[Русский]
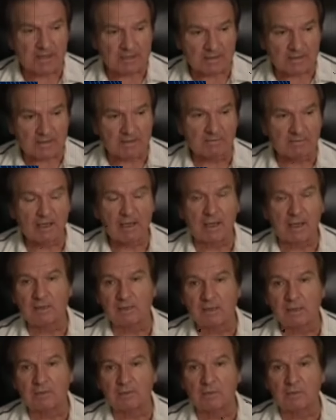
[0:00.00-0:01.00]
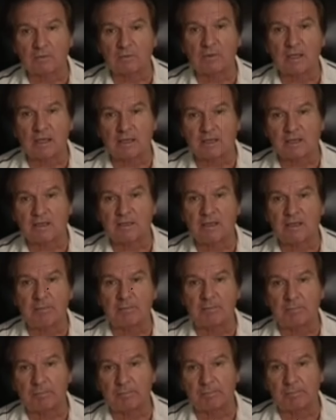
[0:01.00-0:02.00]
поставлять, нет, туда
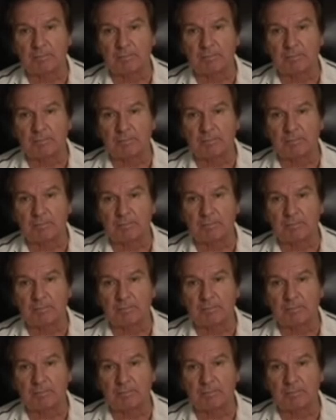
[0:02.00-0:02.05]
нельзя